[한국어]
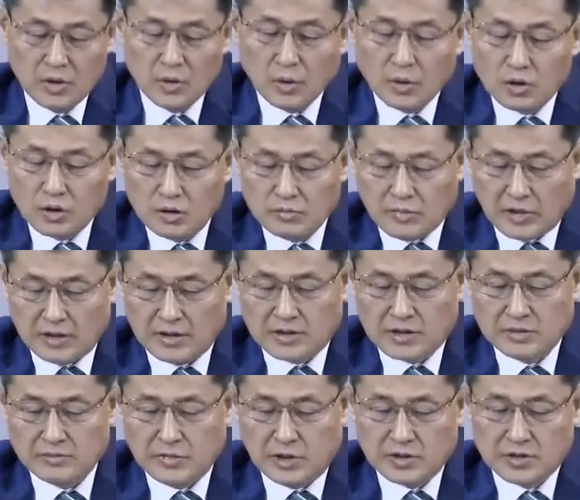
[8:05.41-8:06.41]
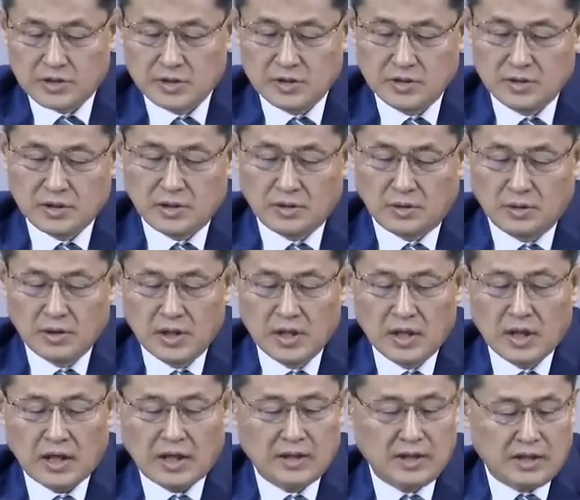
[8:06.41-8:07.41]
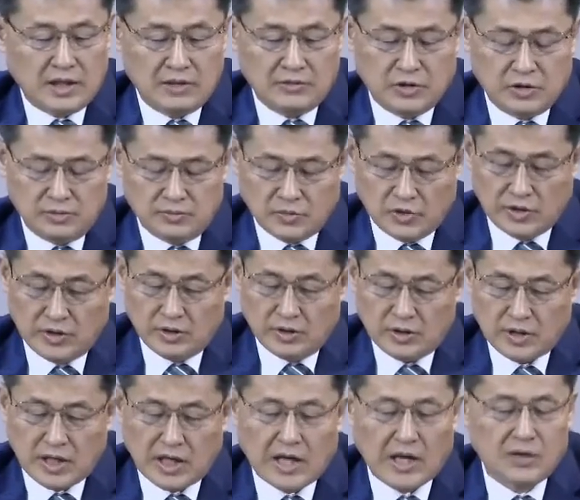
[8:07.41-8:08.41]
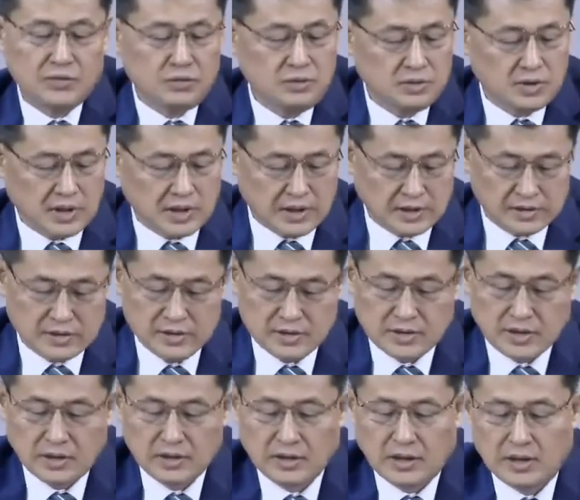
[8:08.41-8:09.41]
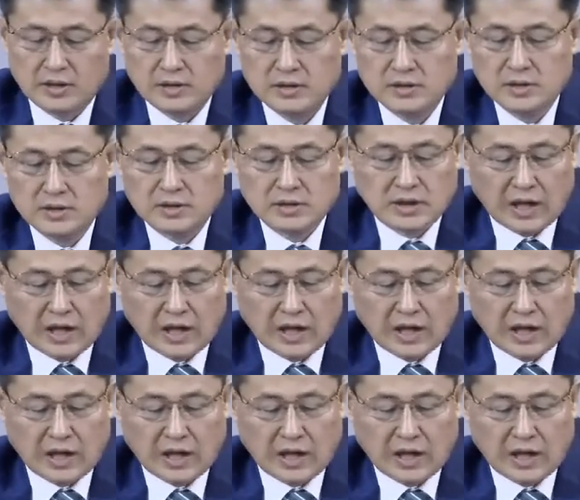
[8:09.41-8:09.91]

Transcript: 오늘 말씀하시는 대로 하나님은 뭐요 하늘과 같은 생각,